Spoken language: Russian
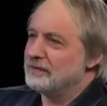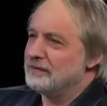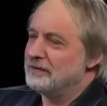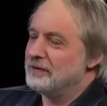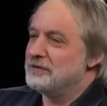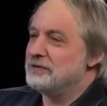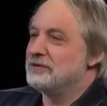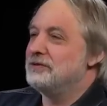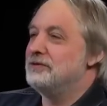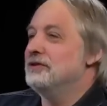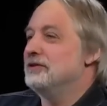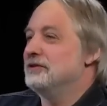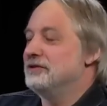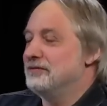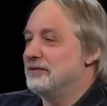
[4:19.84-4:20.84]
Значит,
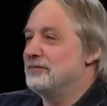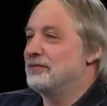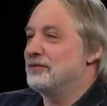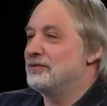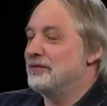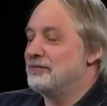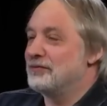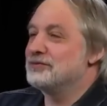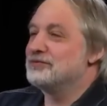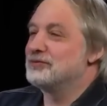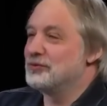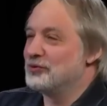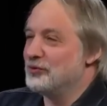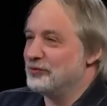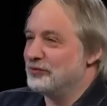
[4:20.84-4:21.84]
нет. Вопрос, вопрос в
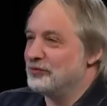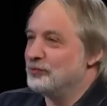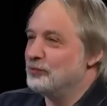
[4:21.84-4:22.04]
другом.